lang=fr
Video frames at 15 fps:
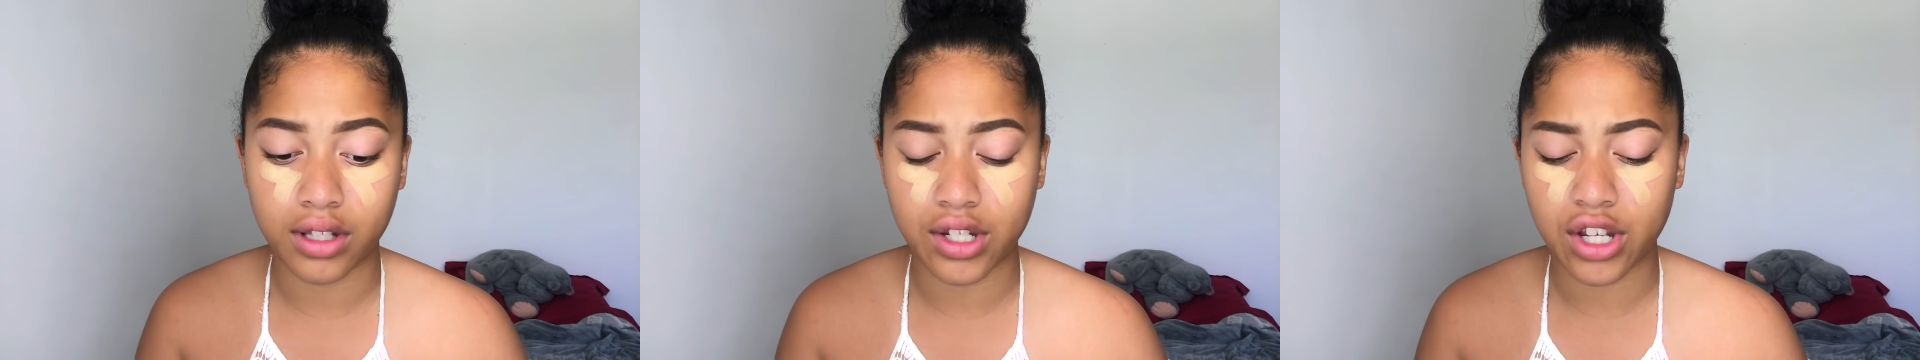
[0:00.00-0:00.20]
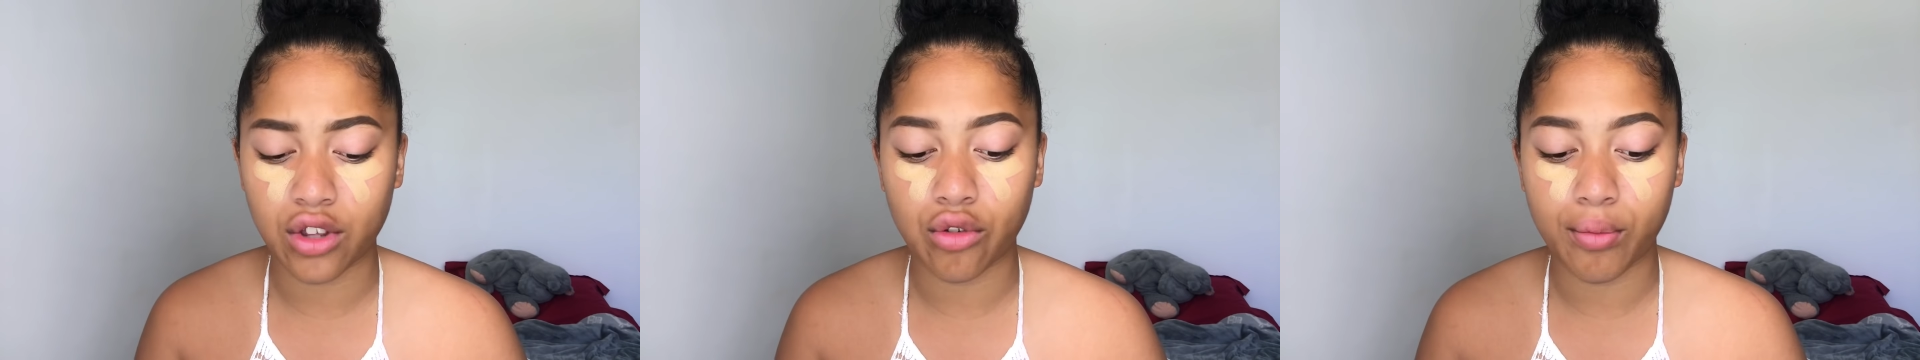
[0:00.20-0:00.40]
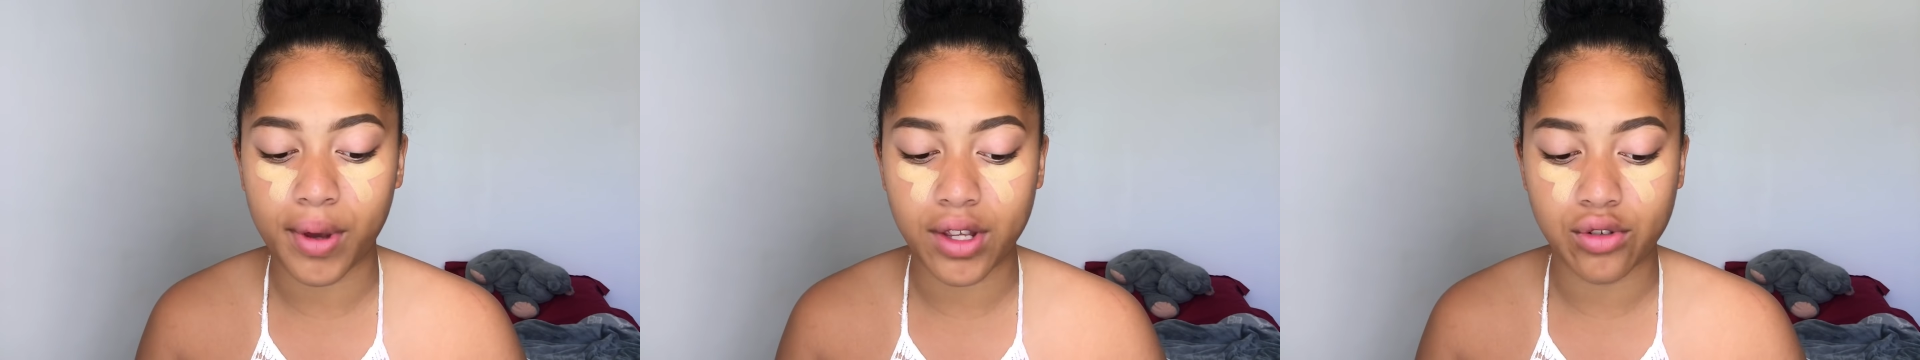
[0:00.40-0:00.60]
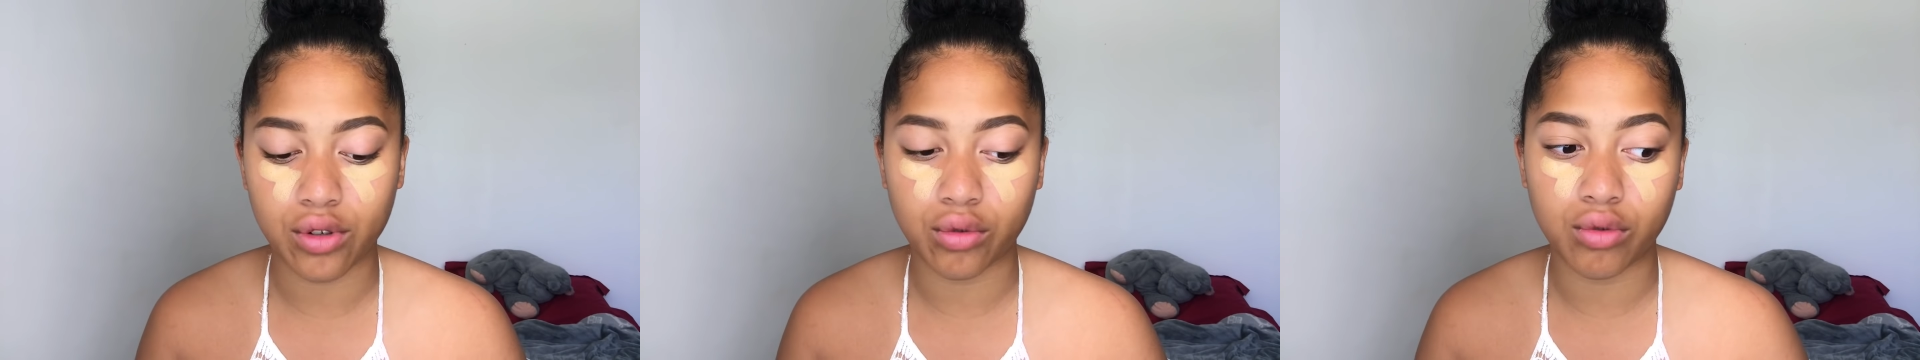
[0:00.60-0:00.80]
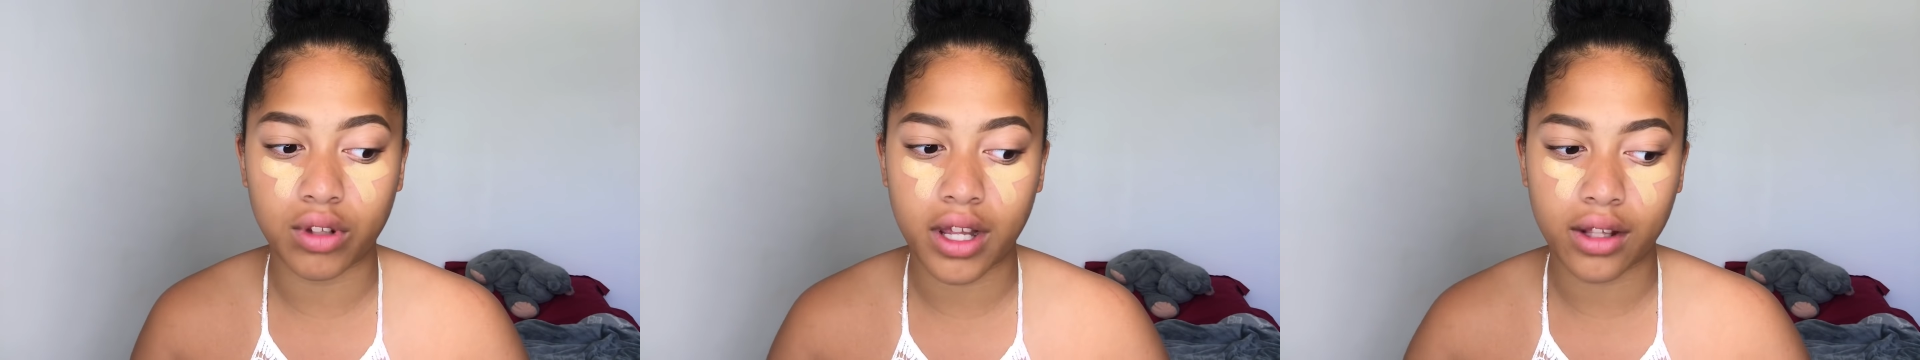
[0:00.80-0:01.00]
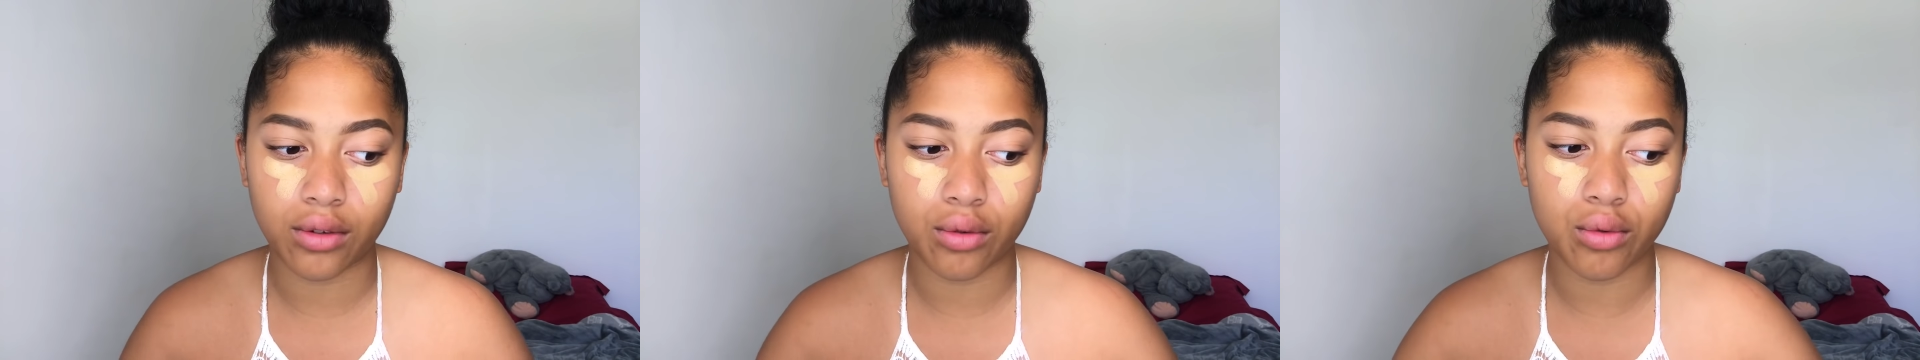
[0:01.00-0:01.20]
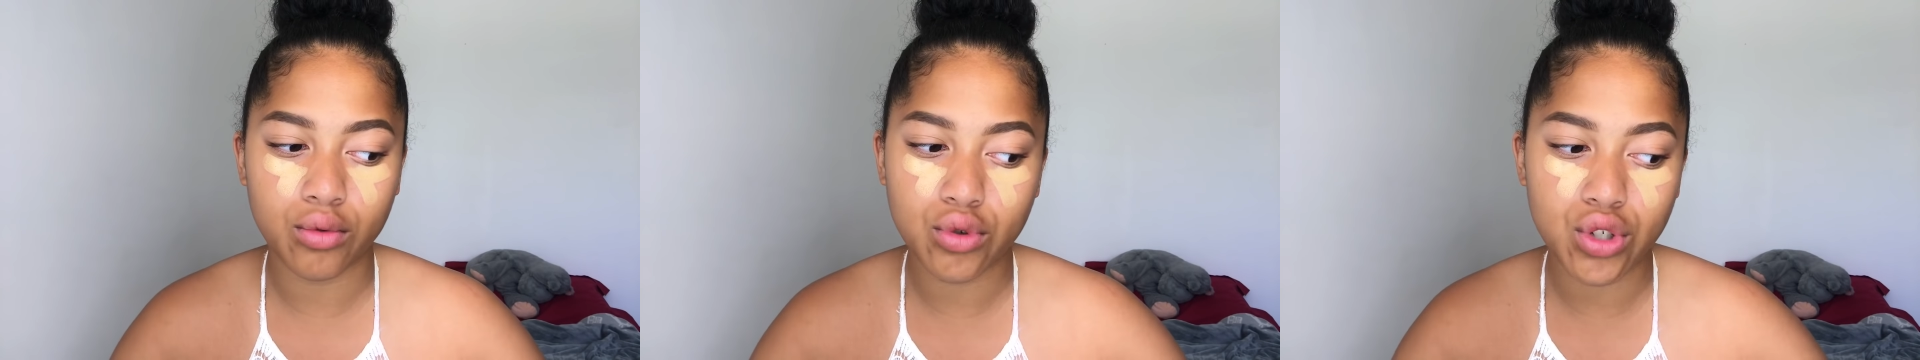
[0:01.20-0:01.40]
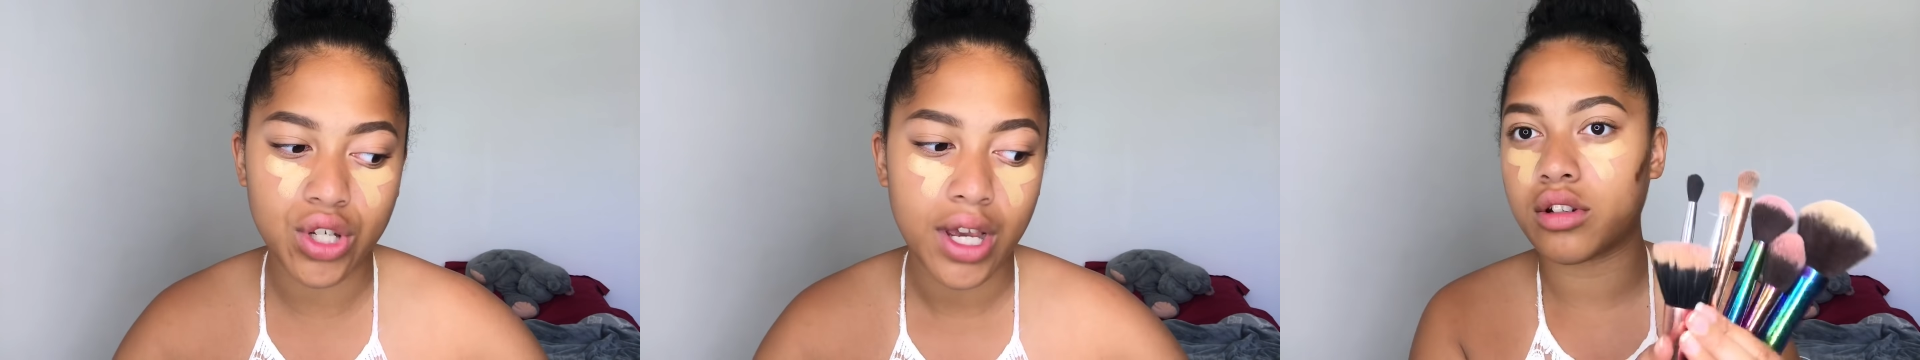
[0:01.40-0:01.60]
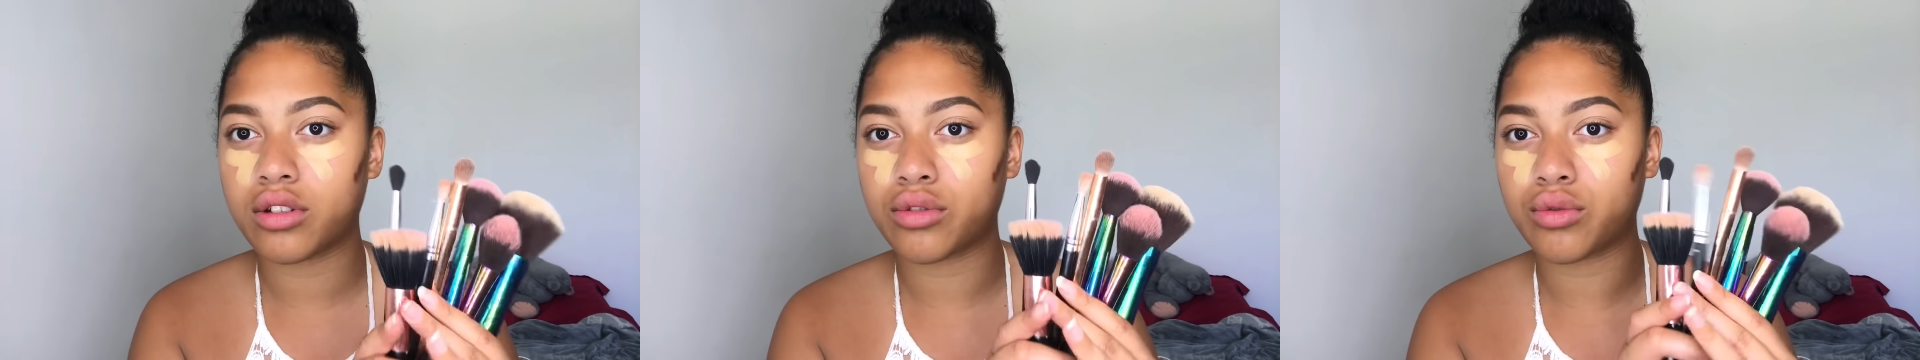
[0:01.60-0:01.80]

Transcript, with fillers: déjà de base sur toute la tronche.